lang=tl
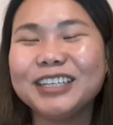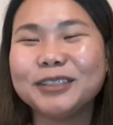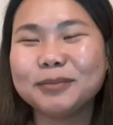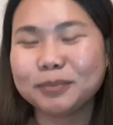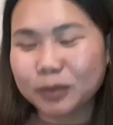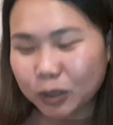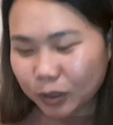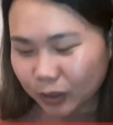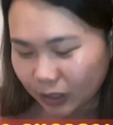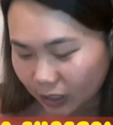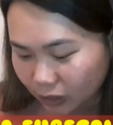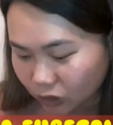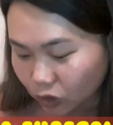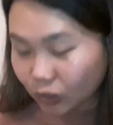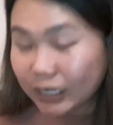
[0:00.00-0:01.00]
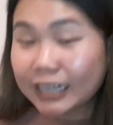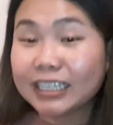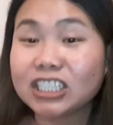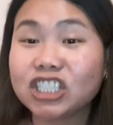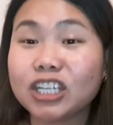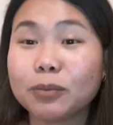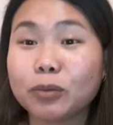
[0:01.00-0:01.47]
Yun po. So,
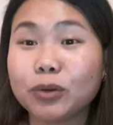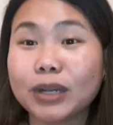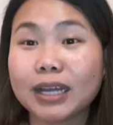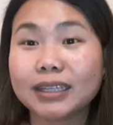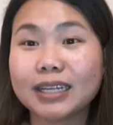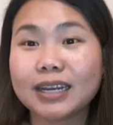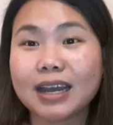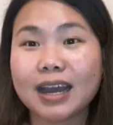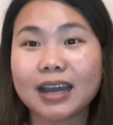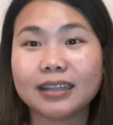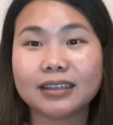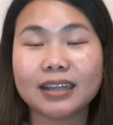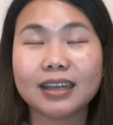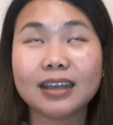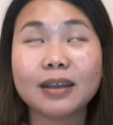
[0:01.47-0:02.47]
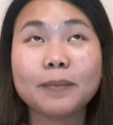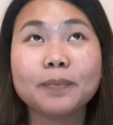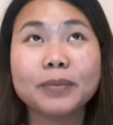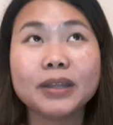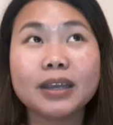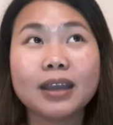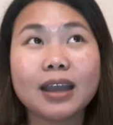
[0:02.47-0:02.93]
na-reach na po natin ang
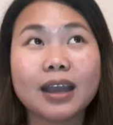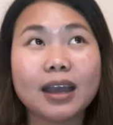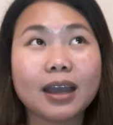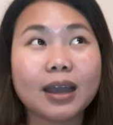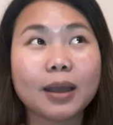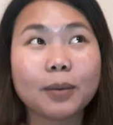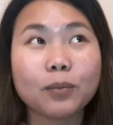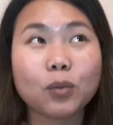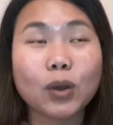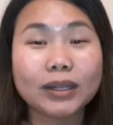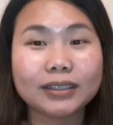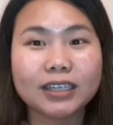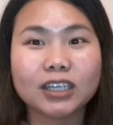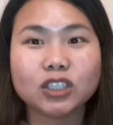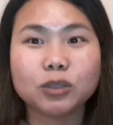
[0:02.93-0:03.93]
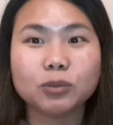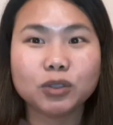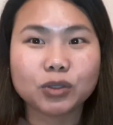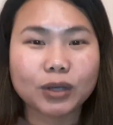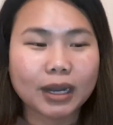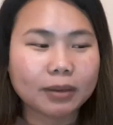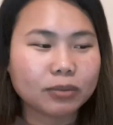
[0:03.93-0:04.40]
ating um, 1K
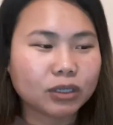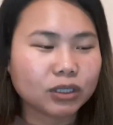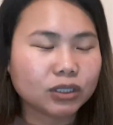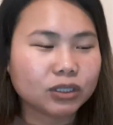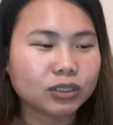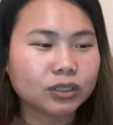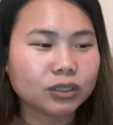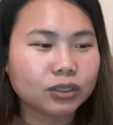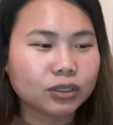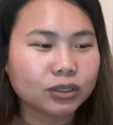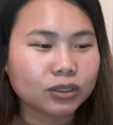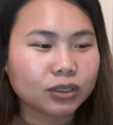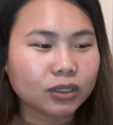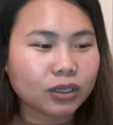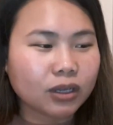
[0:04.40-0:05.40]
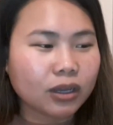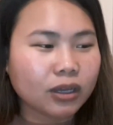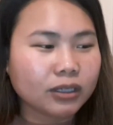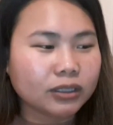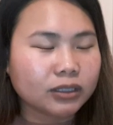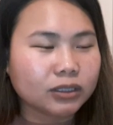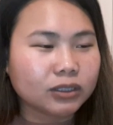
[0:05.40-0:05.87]
subscribers.
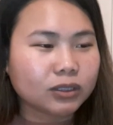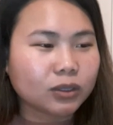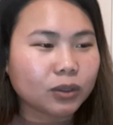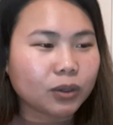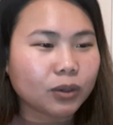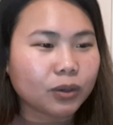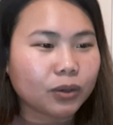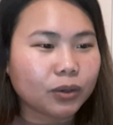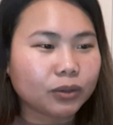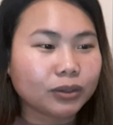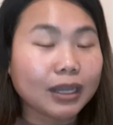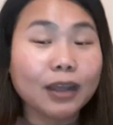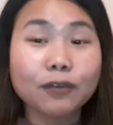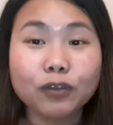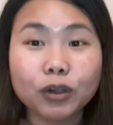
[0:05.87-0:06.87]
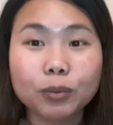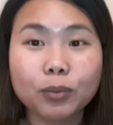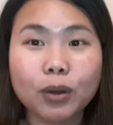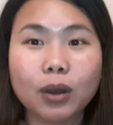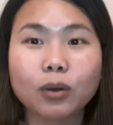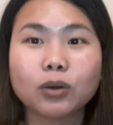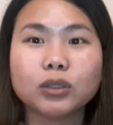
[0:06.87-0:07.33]
So, thankful
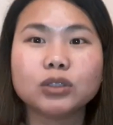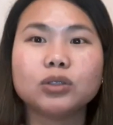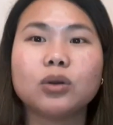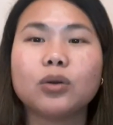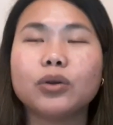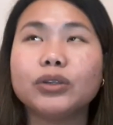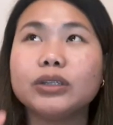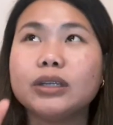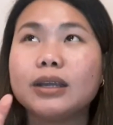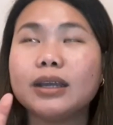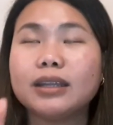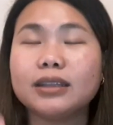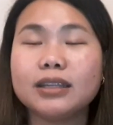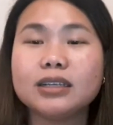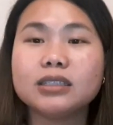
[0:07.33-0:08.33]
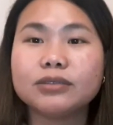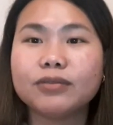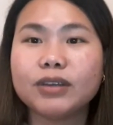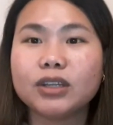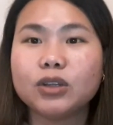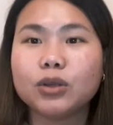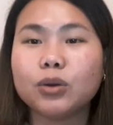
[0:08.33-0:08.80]
po ako. So, on the, in this
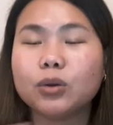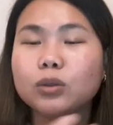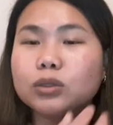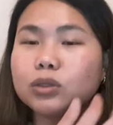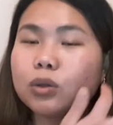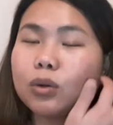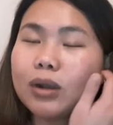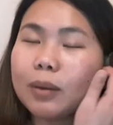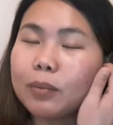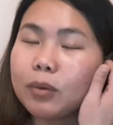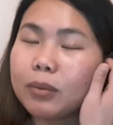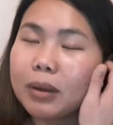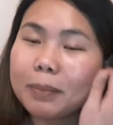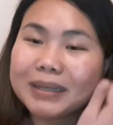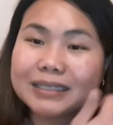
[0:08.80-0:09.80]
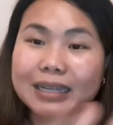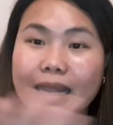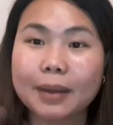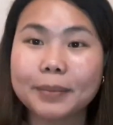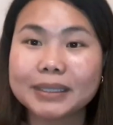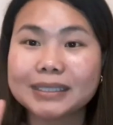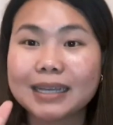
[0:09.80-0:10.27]
video, gusto ko lang po
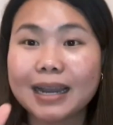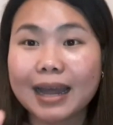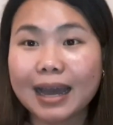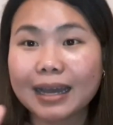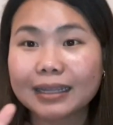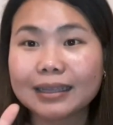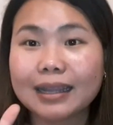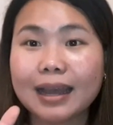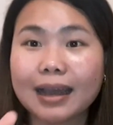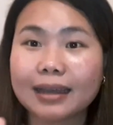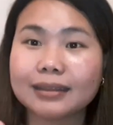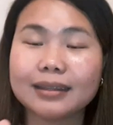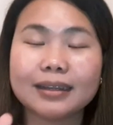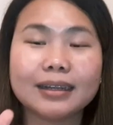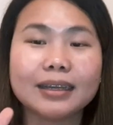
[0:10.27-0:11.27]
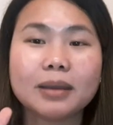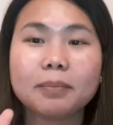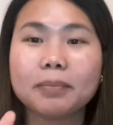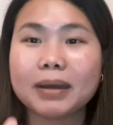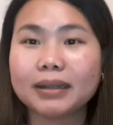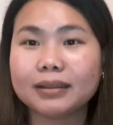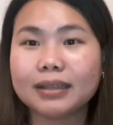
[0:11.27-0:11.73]
magpasalamat sa lahat-lahat na
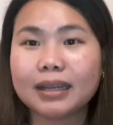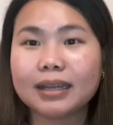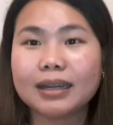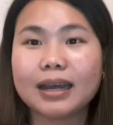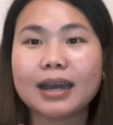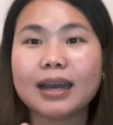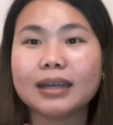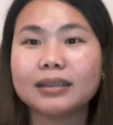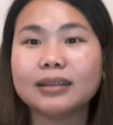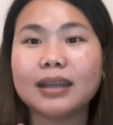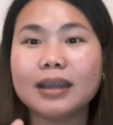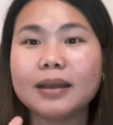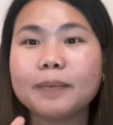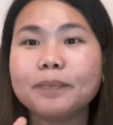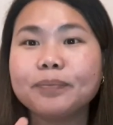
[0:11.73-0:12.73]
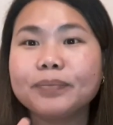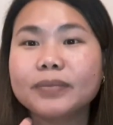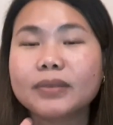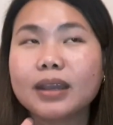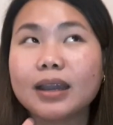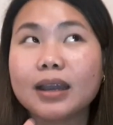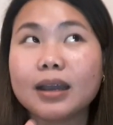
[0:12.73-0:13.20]
naging parte ng ating
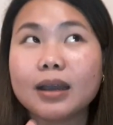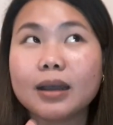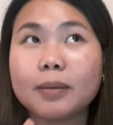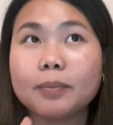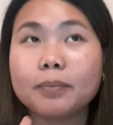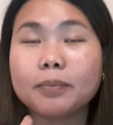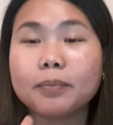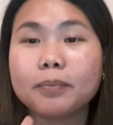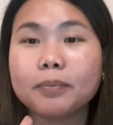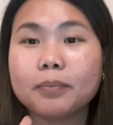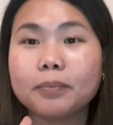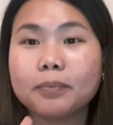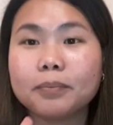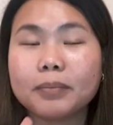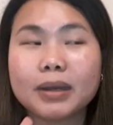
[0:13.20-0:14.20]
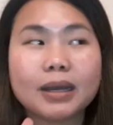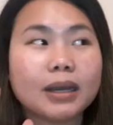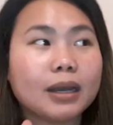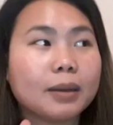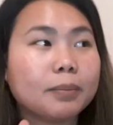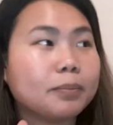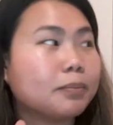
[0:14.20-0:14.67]
um,
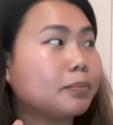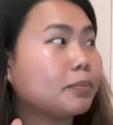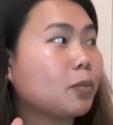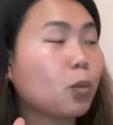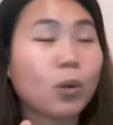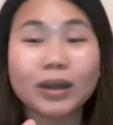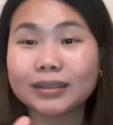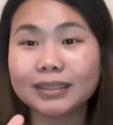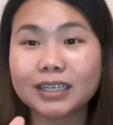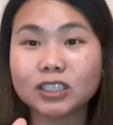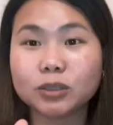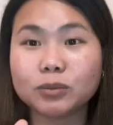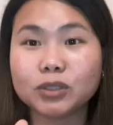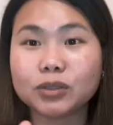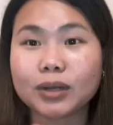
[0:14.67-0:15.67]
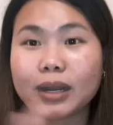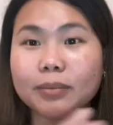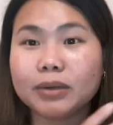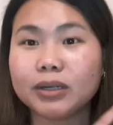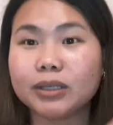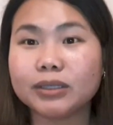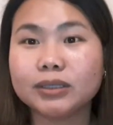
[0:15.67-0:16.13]
um, 1K
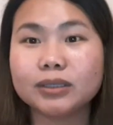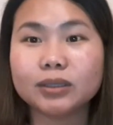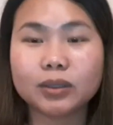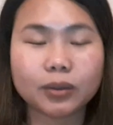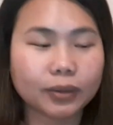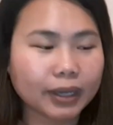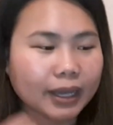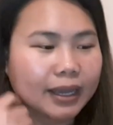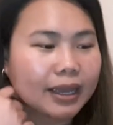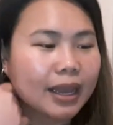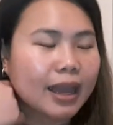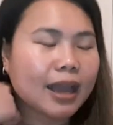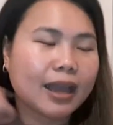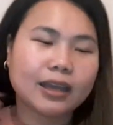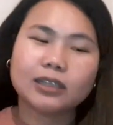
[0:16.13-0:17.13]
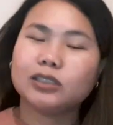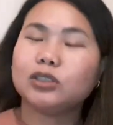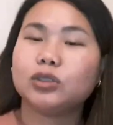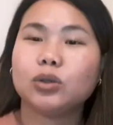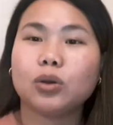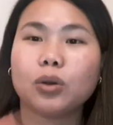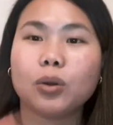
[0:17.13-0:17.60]
subscriber. Okay?
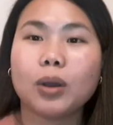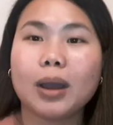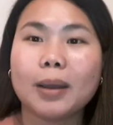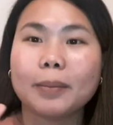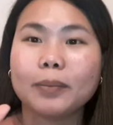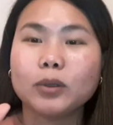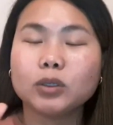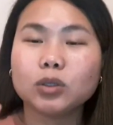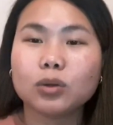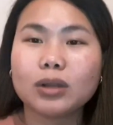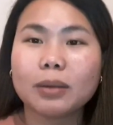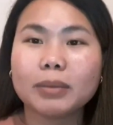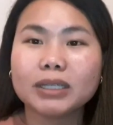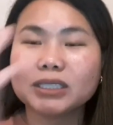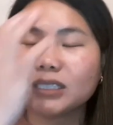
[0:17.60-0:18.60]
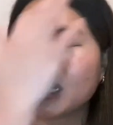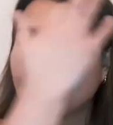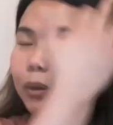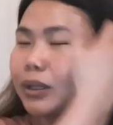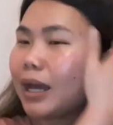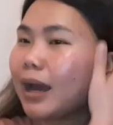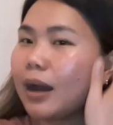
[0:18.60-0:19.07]
So, gusto ko lang
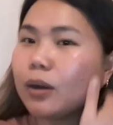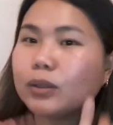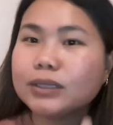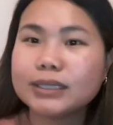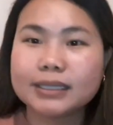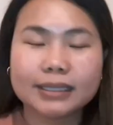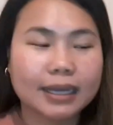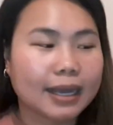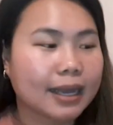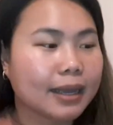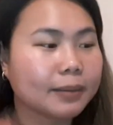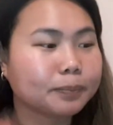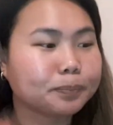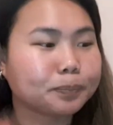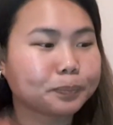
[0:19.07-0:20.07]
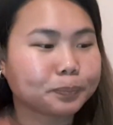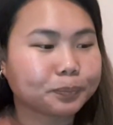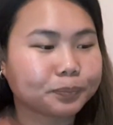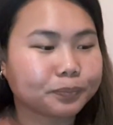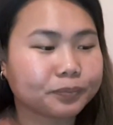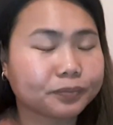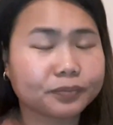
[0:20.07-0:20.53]
mag-shout out sa
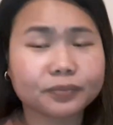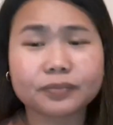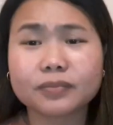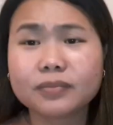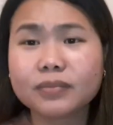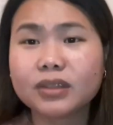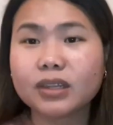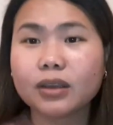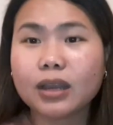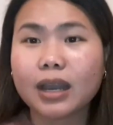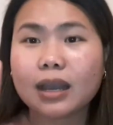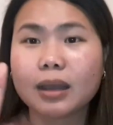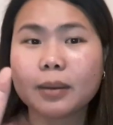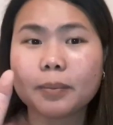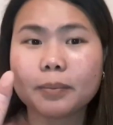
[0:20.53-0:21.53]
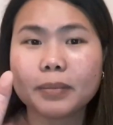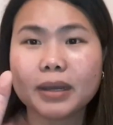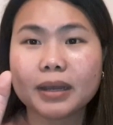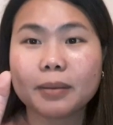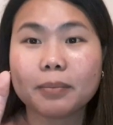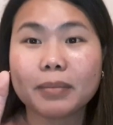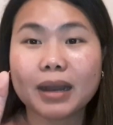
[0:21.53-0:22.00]
um,
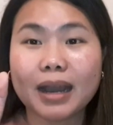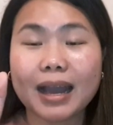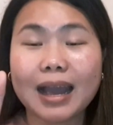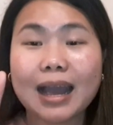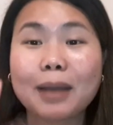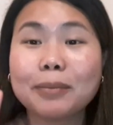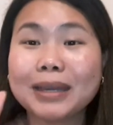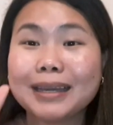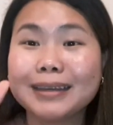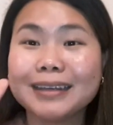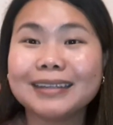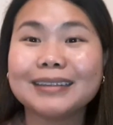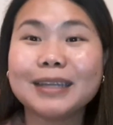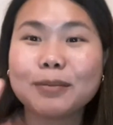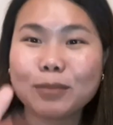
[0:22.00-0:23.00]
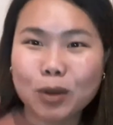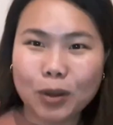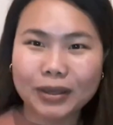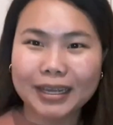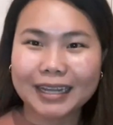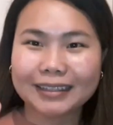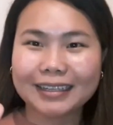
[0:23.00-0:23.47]
mga aming team
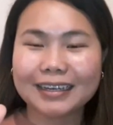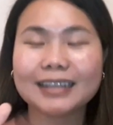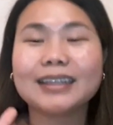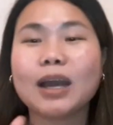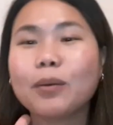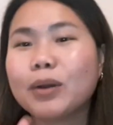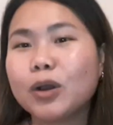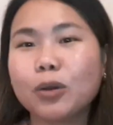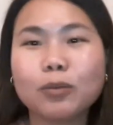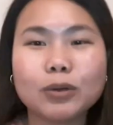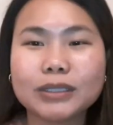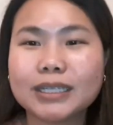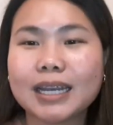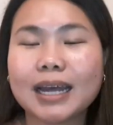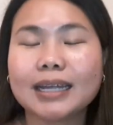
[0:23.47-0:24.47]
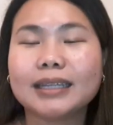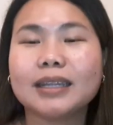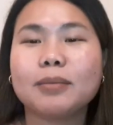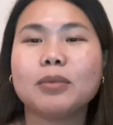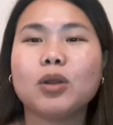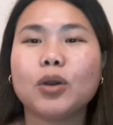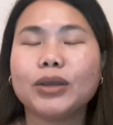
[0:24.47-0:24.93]
loyal. Tinatawag ko po silang
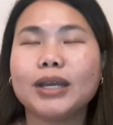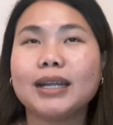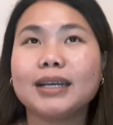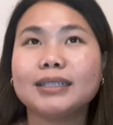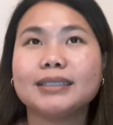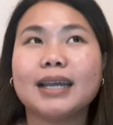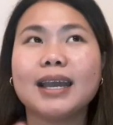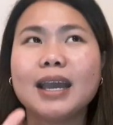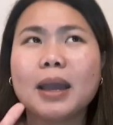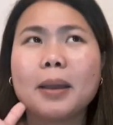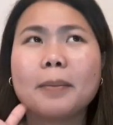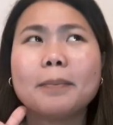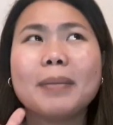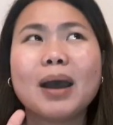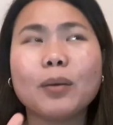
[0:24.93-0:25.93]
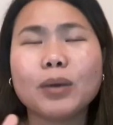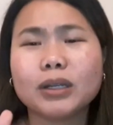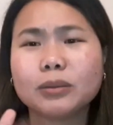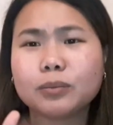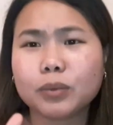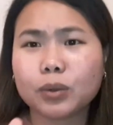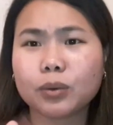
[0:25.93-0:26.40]
team loyal kasi
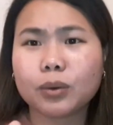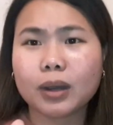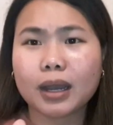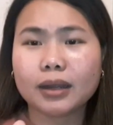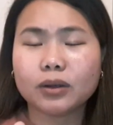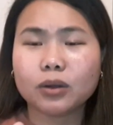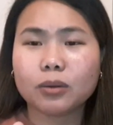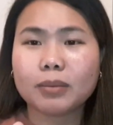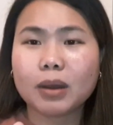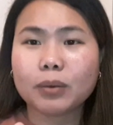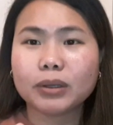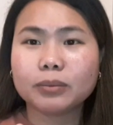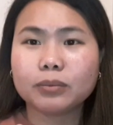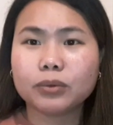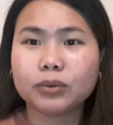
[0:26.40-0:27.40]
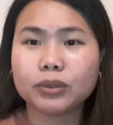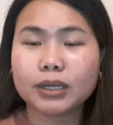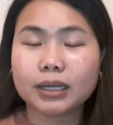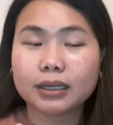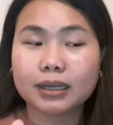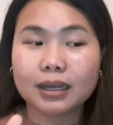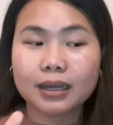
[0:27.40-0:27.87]
bawat po ano, bawat po
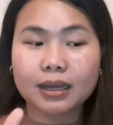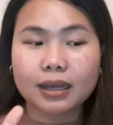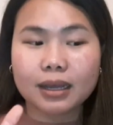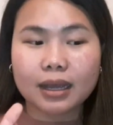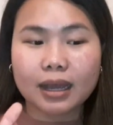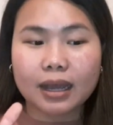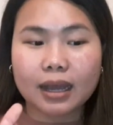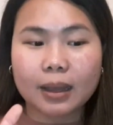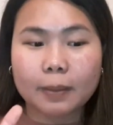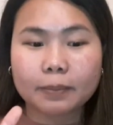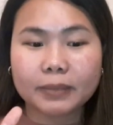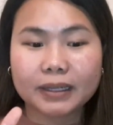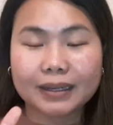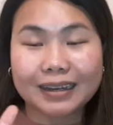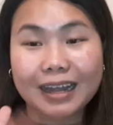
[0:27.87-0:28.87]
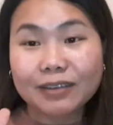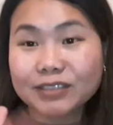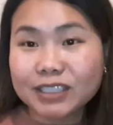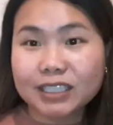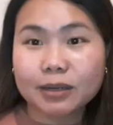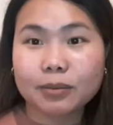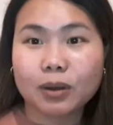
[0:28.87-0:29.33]
nag um, nagla
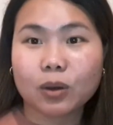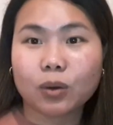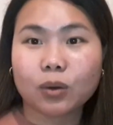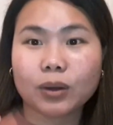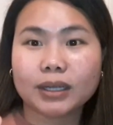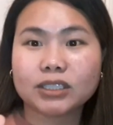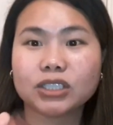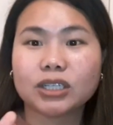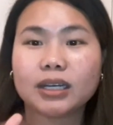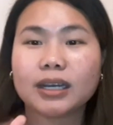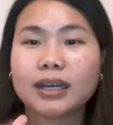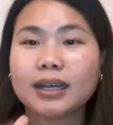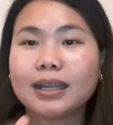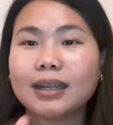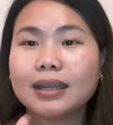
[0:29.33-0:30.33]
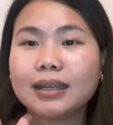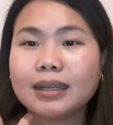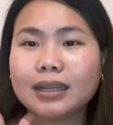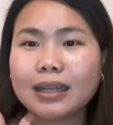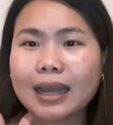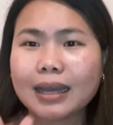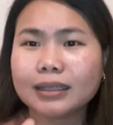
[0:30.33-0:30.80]
livestream ako at saka
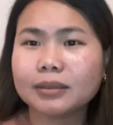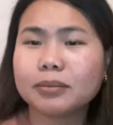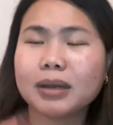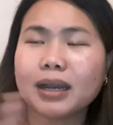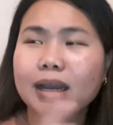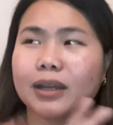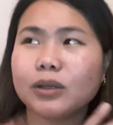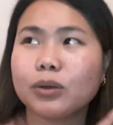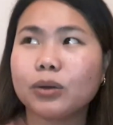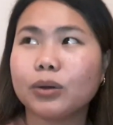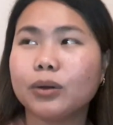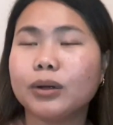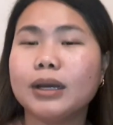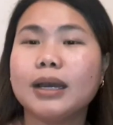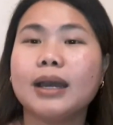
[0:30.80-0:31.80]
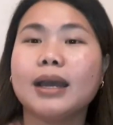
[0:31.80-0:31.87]
lahat mga ano ko,